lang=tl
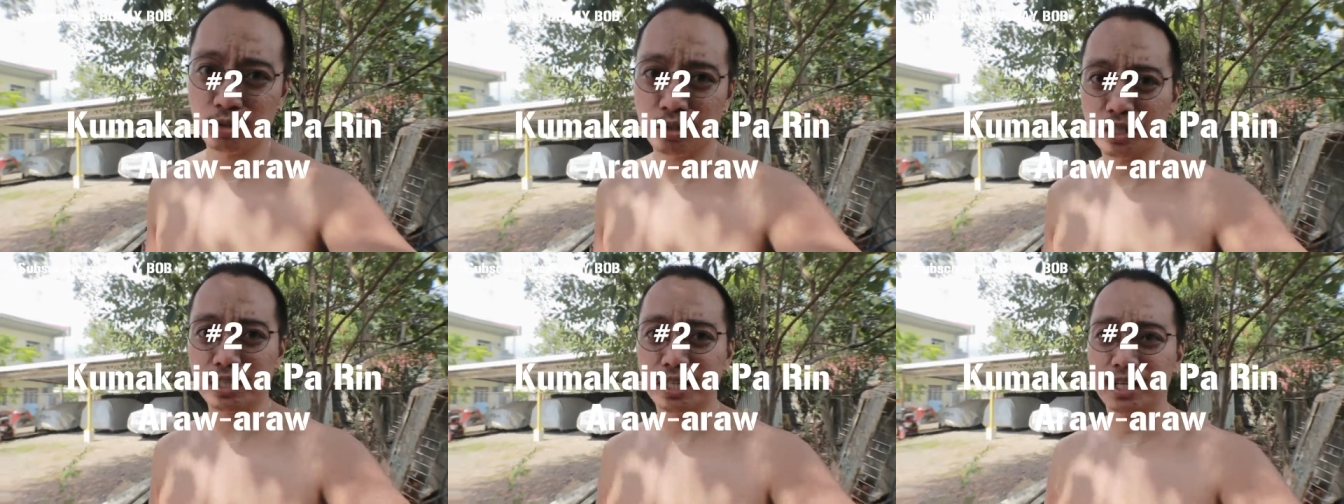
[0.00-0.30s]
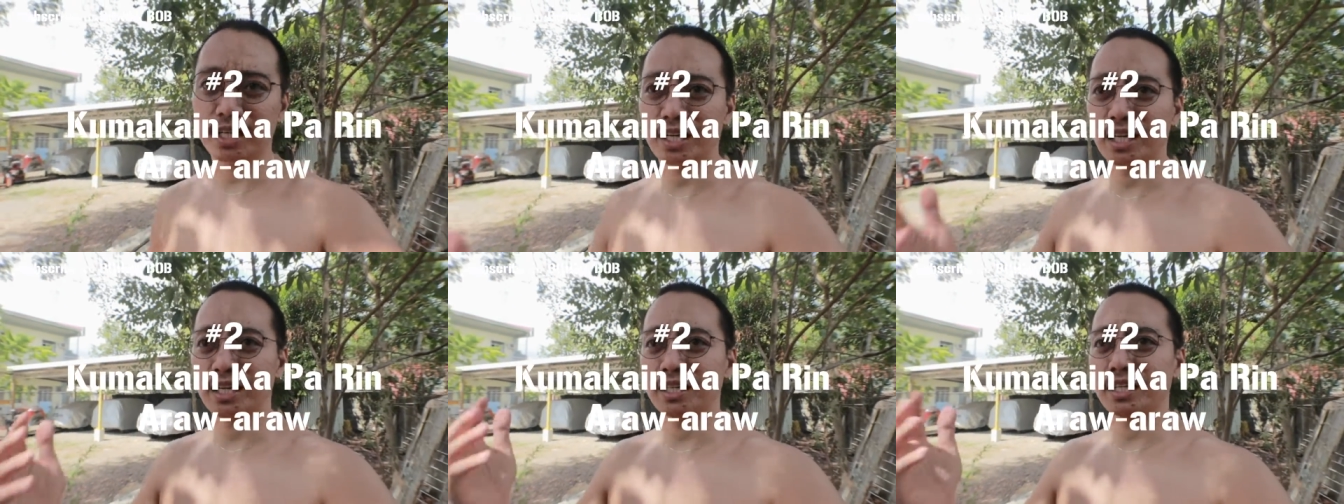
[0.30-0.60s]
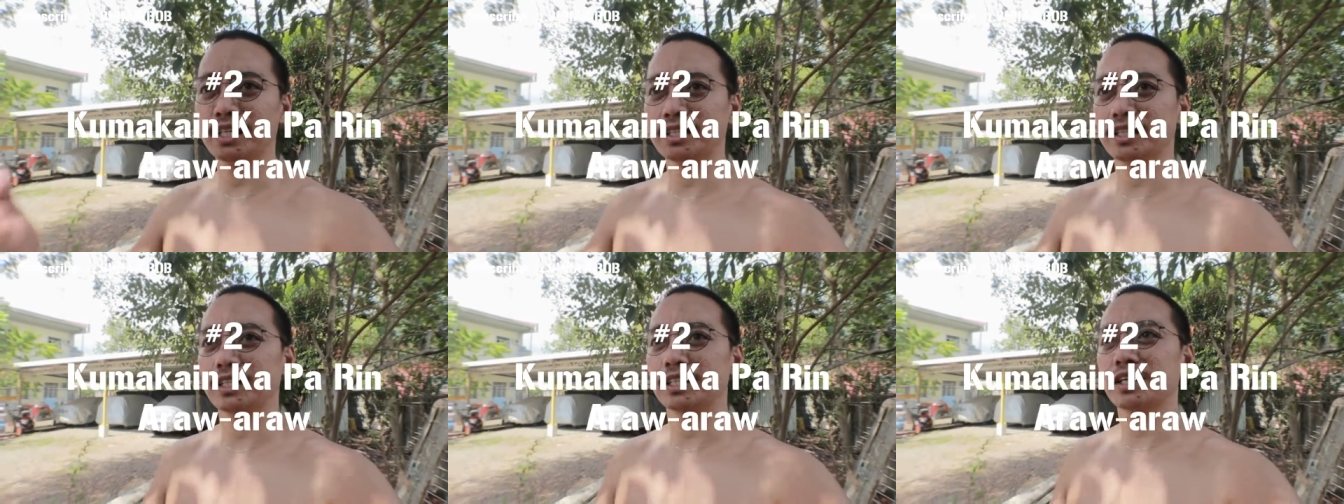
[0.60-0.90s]
yung kinakain
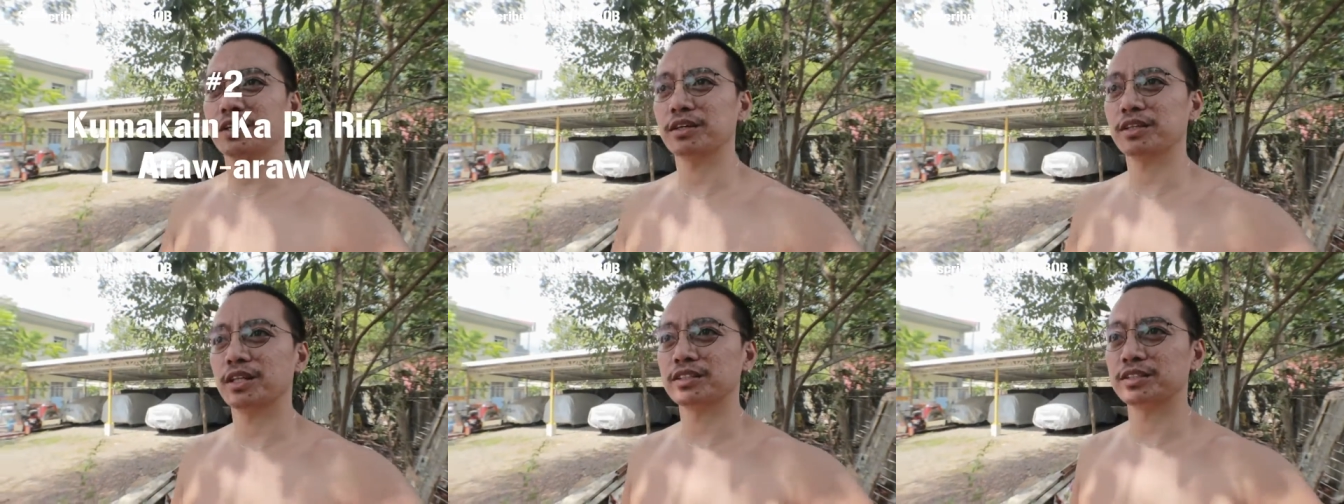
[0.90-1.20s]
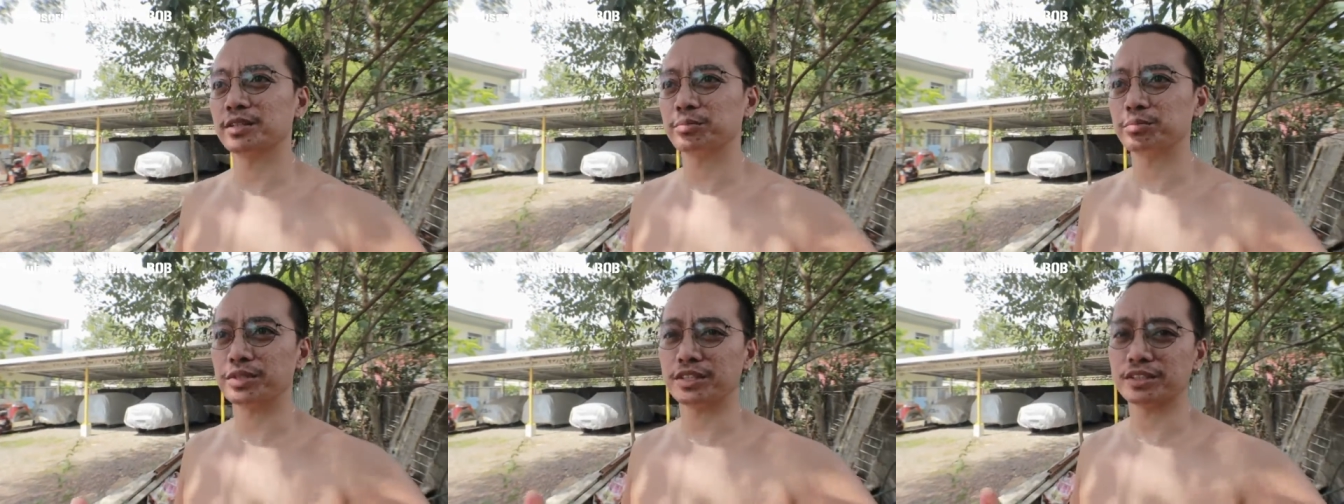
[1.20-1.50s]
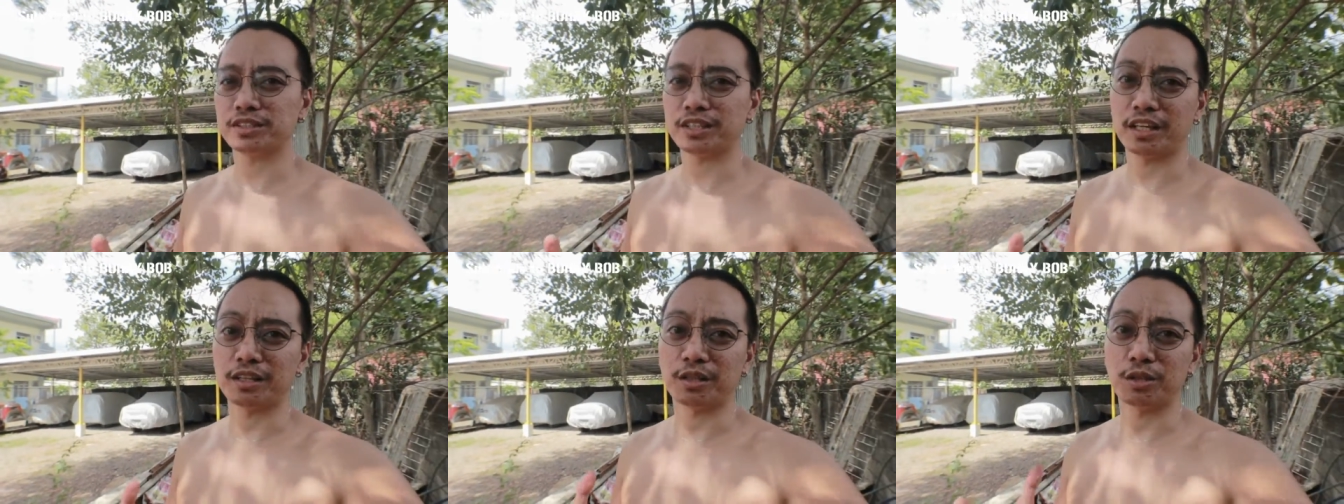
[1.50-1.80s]
natin ngayon dahil
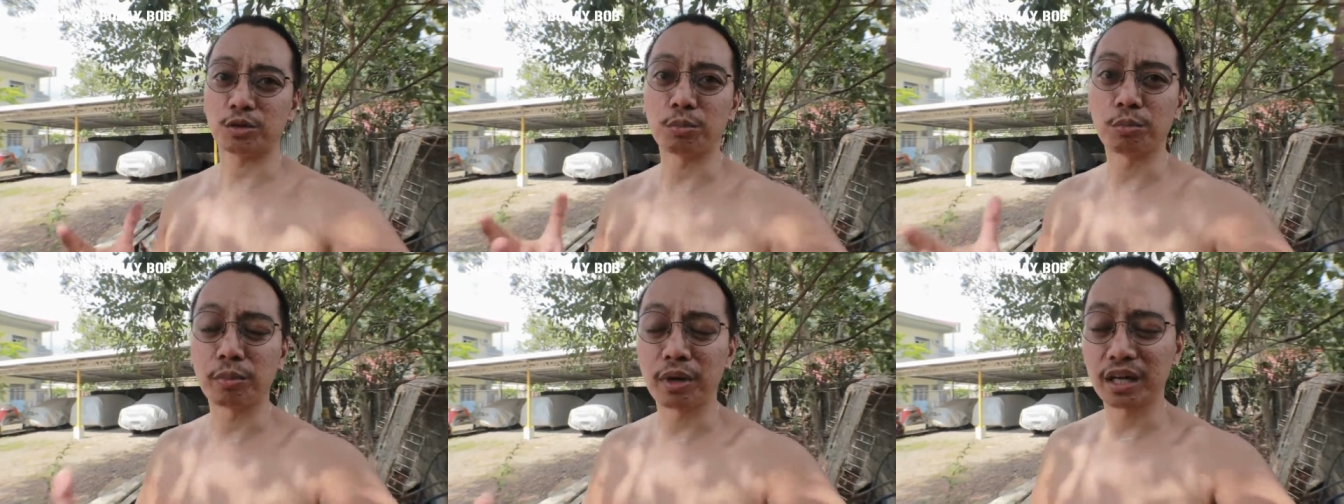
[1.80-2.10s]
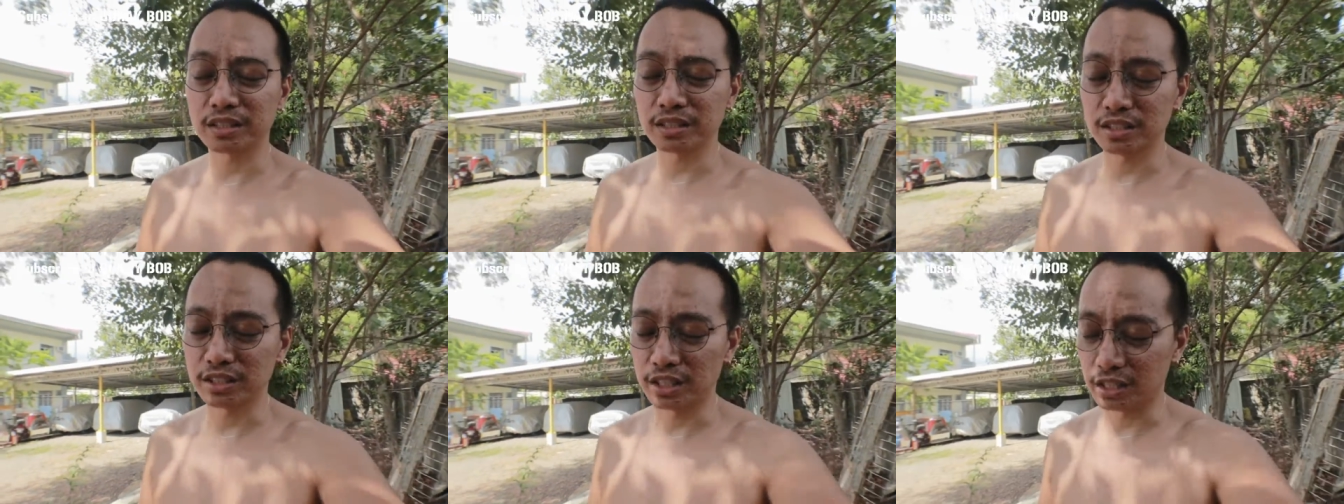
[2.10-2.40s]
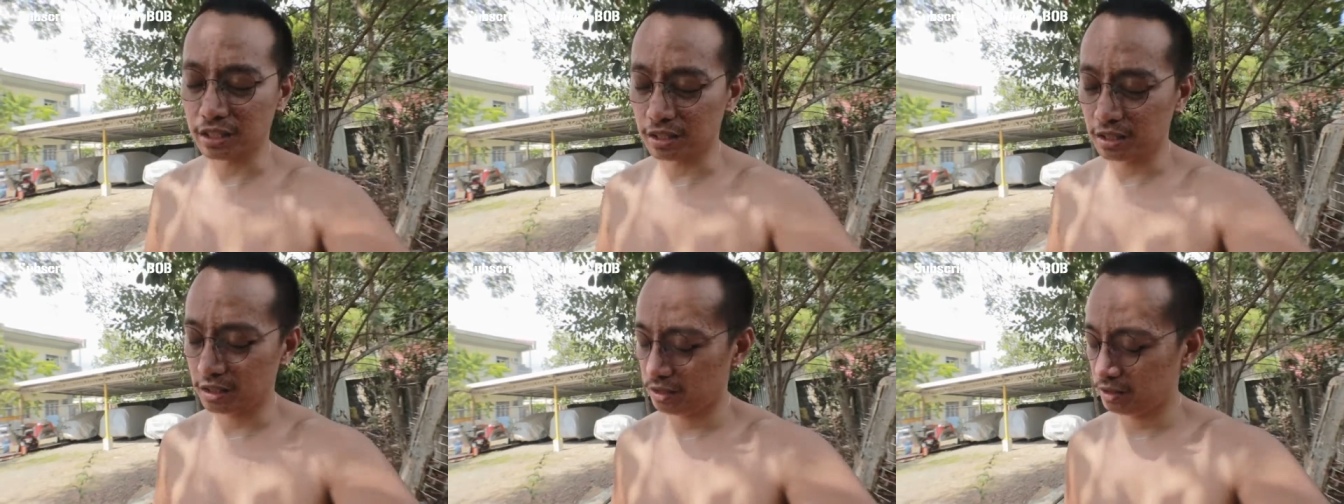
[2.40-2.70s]
syempre tight yung
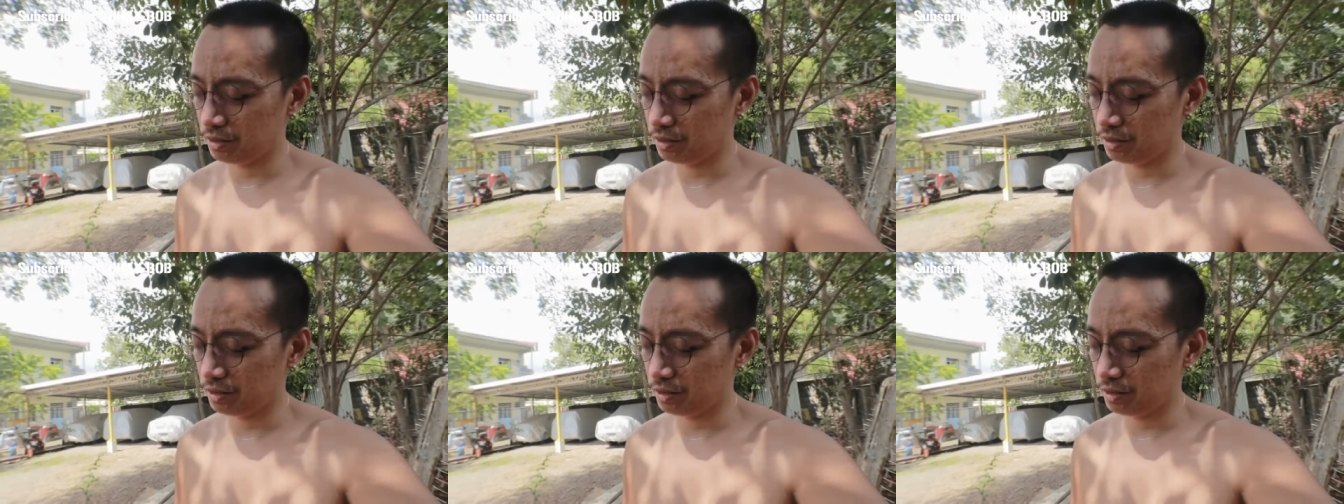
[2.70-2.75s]
budget.